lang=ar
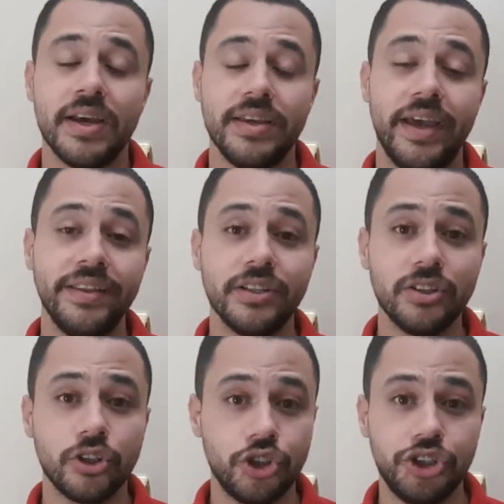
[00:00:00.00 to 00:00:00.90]
يعني انت
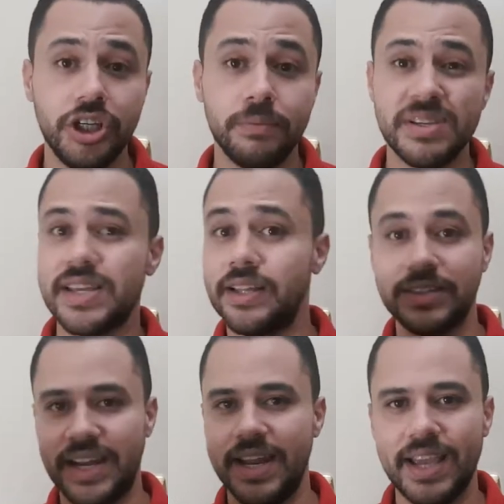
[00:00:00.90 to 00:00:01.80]
تقدر تشيل مثلا
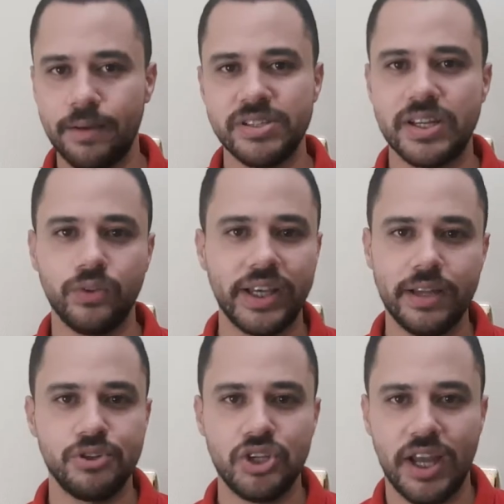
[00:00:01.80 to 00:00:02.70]
ثلاجه مثلا لو انت جاي
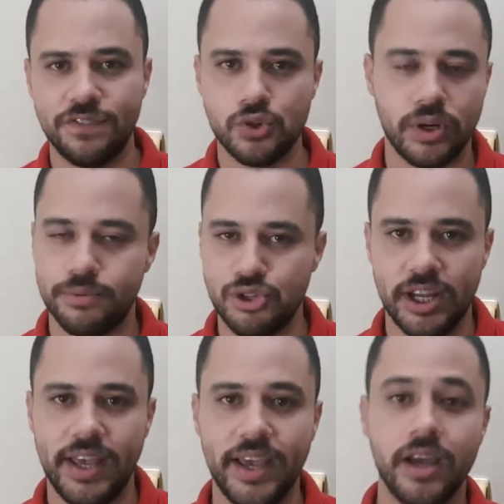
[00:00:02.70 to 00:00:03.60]
بتشيل عفش ولا بتشيل
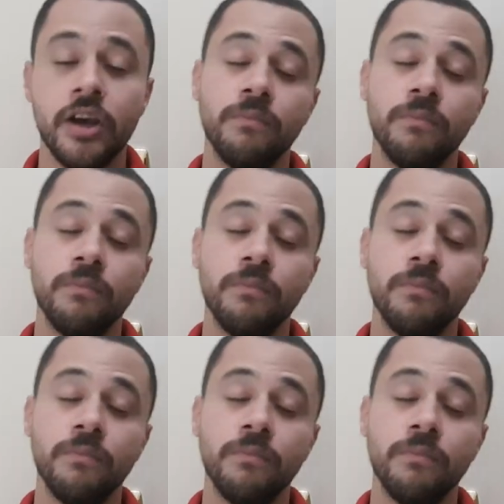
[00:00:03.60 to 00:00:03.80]
اي حاجه